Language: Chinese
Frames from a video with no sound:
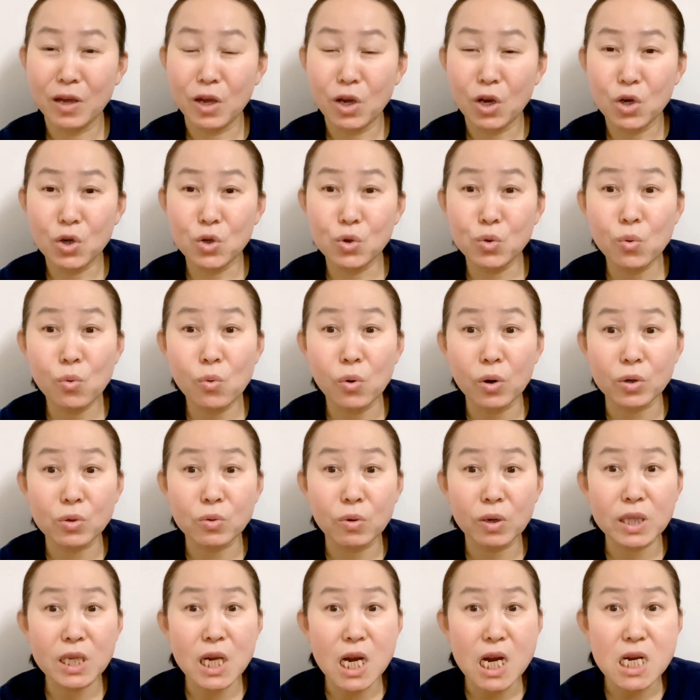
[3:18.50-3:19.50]
如果
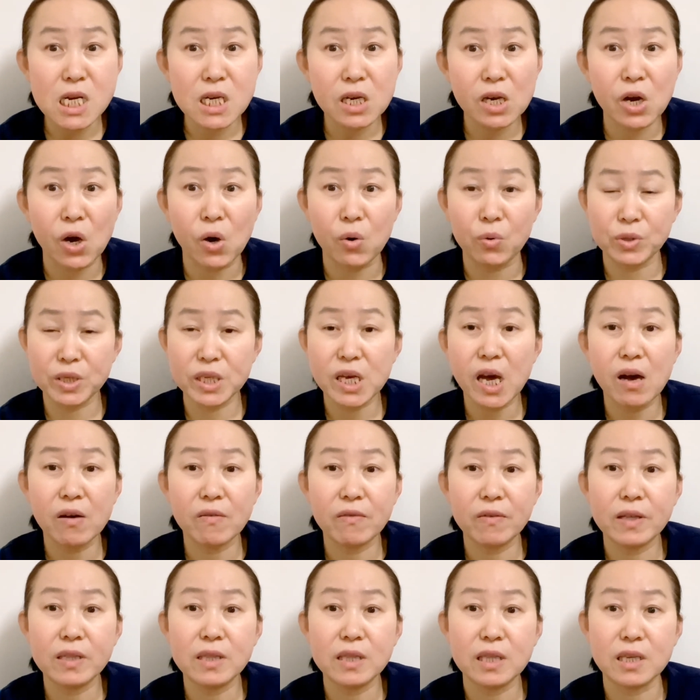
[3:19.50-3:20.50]
说真是口腔
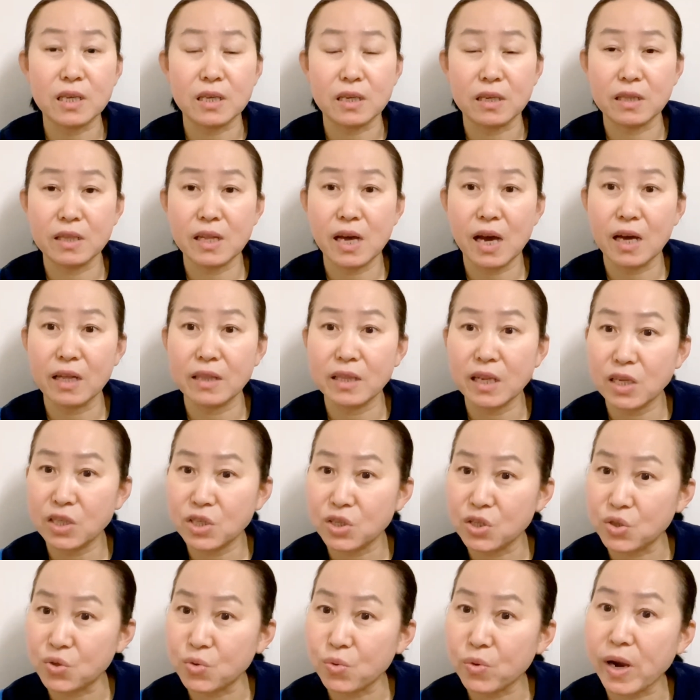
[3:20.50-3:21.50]
问题呢，那
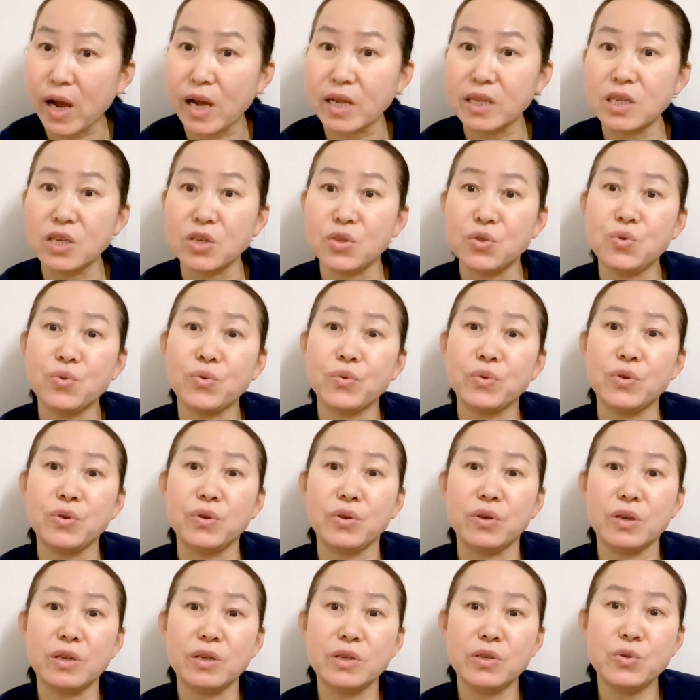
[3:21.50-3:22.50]
你就赶紧
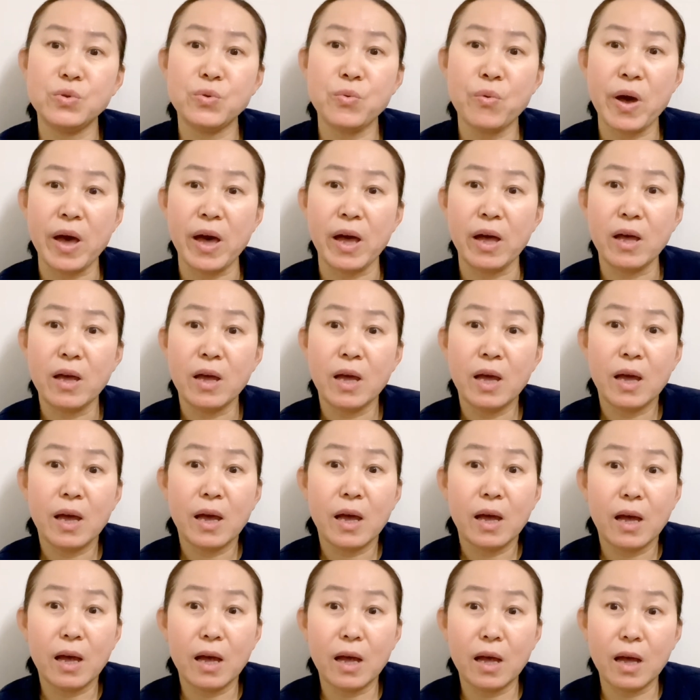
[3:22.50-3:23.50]
去医院。
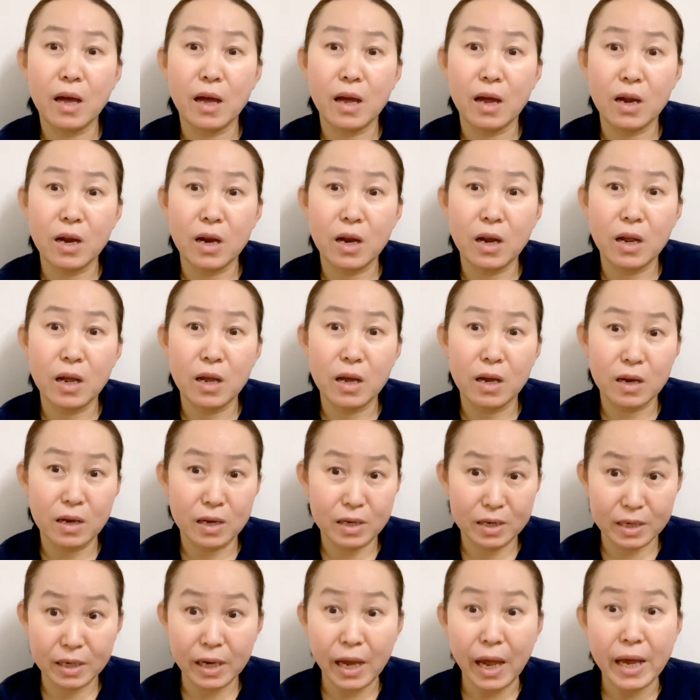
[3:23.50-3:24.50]
呃，
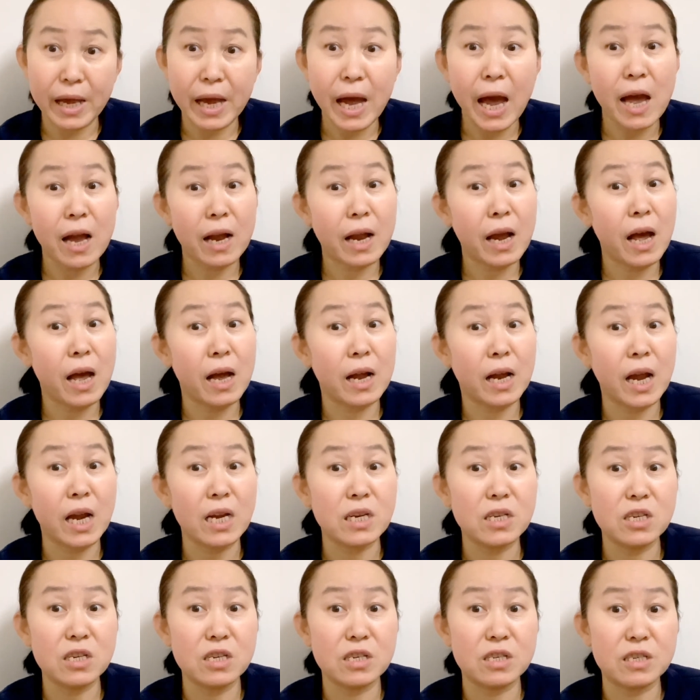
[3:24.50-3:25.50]
该看看该
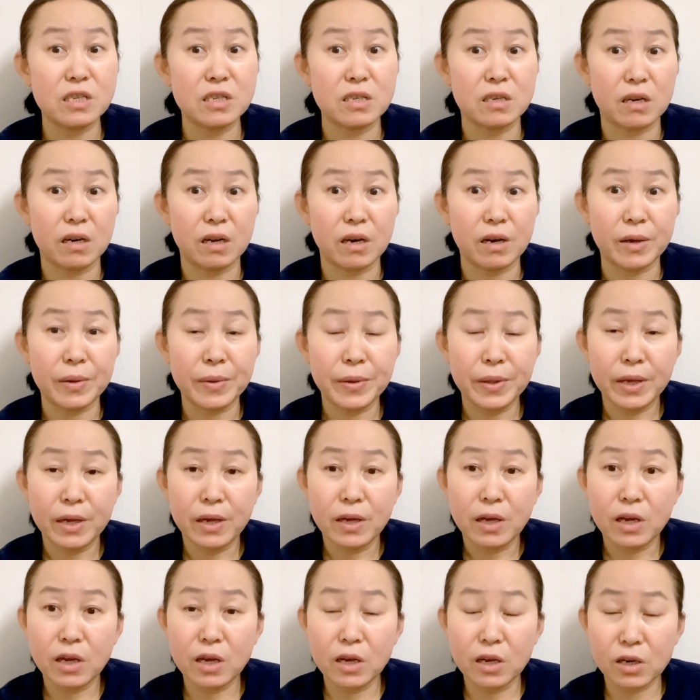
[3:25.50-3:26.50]
治治了。
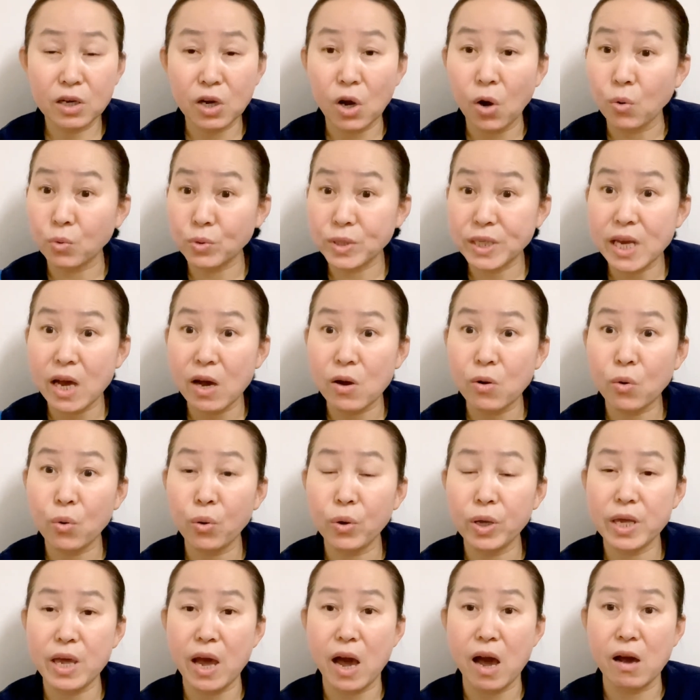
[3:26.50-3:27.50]
呃，口腔
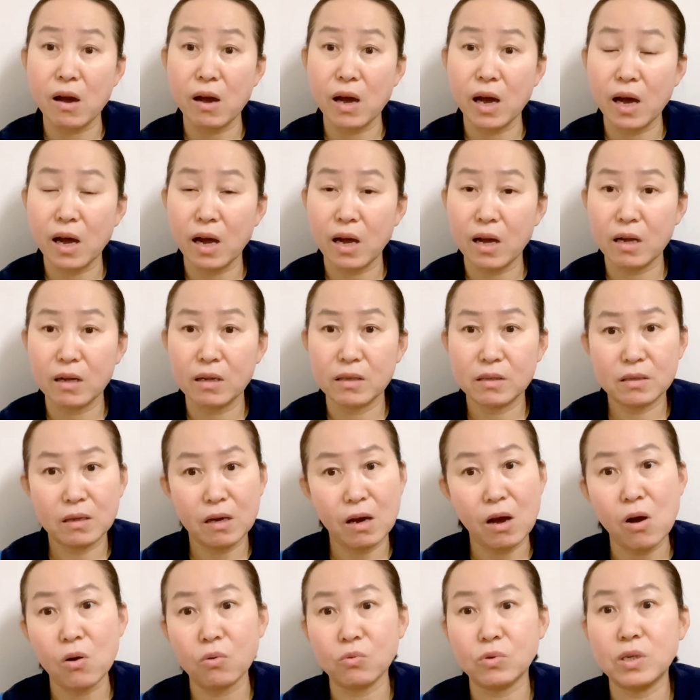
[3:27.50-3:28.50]
溃疡啊，
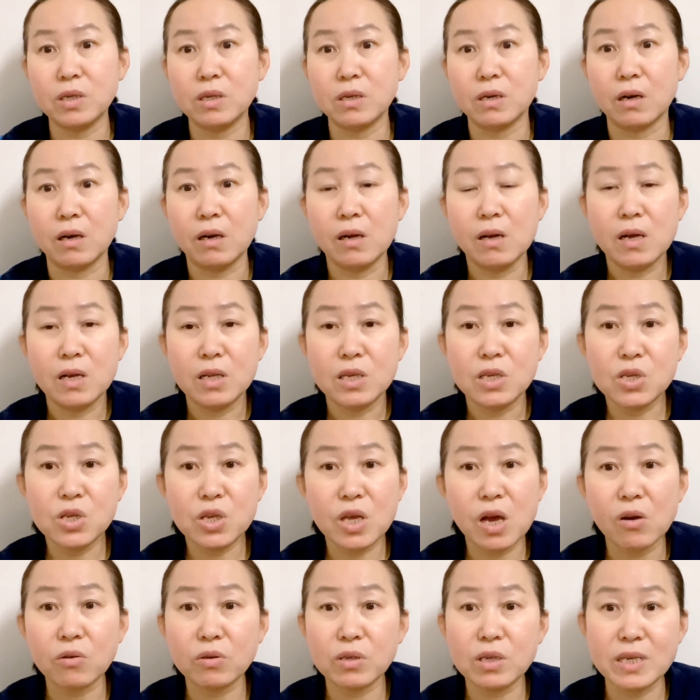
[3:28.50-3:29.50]
好治。你
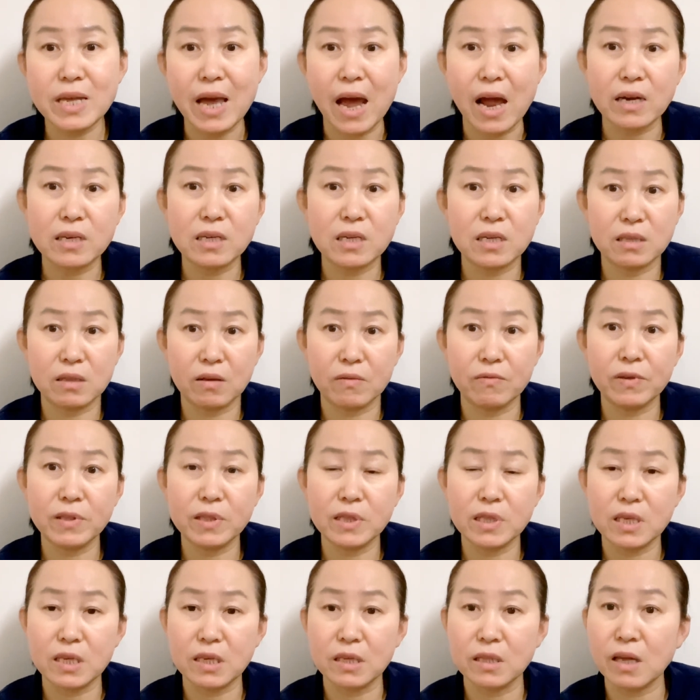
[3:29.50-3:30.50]
要是牙齿的
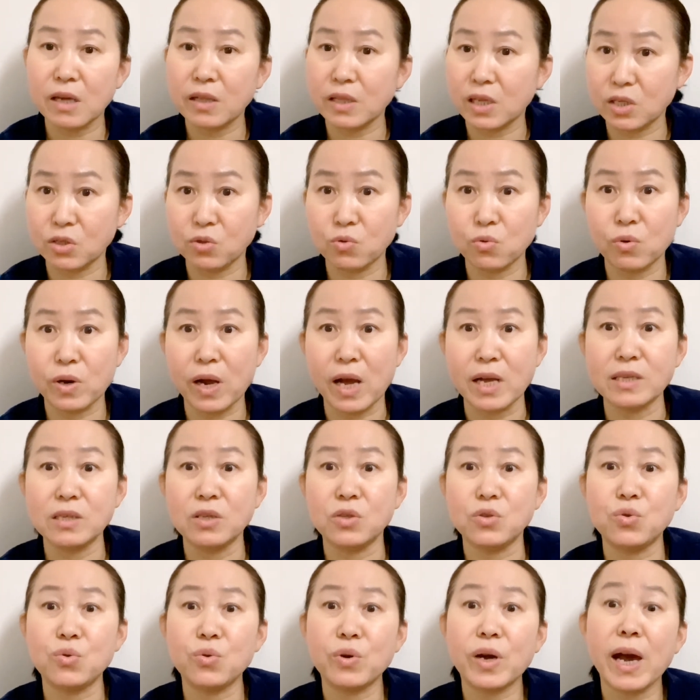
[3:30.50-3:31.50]
问题呢，那就赶
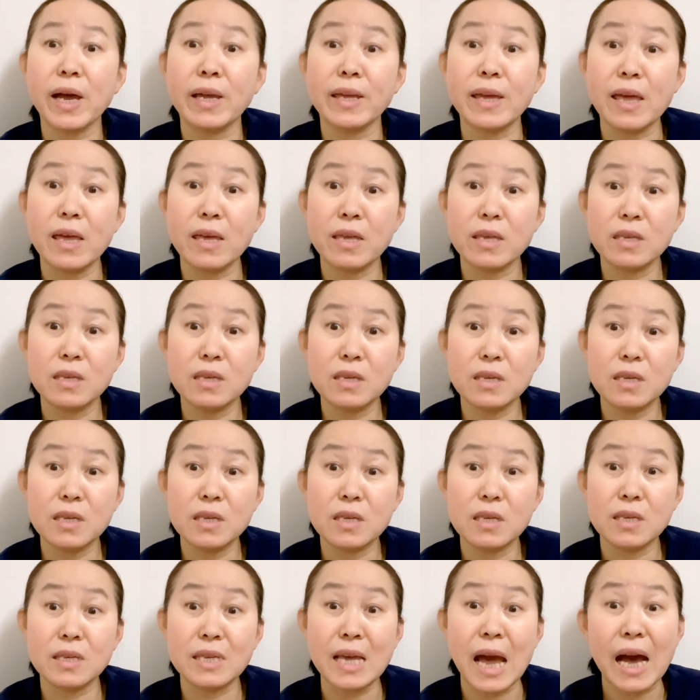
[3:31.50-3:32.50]
紧去看牙
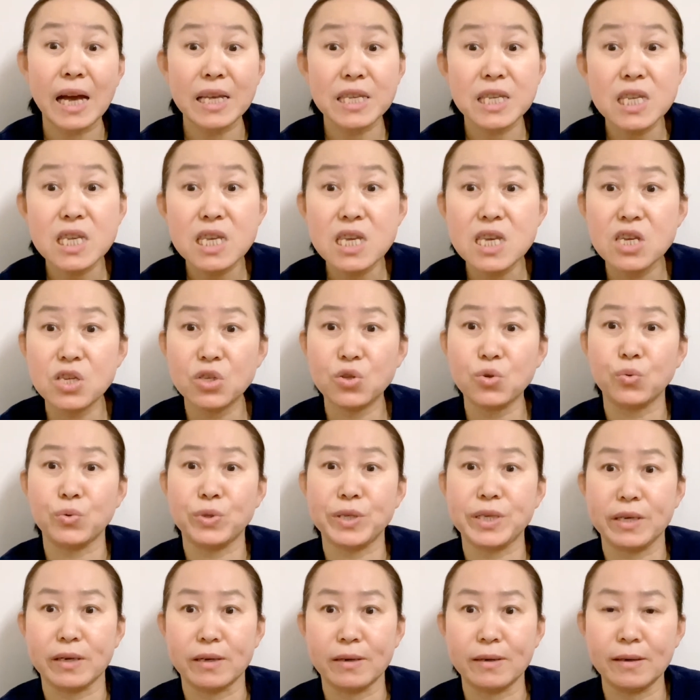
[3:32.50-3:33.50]
牙医就
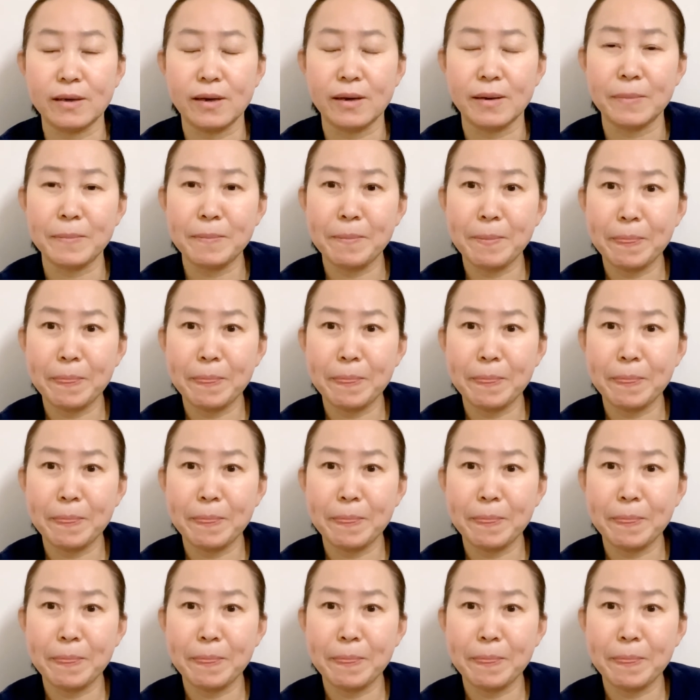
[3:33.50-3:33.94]
行了。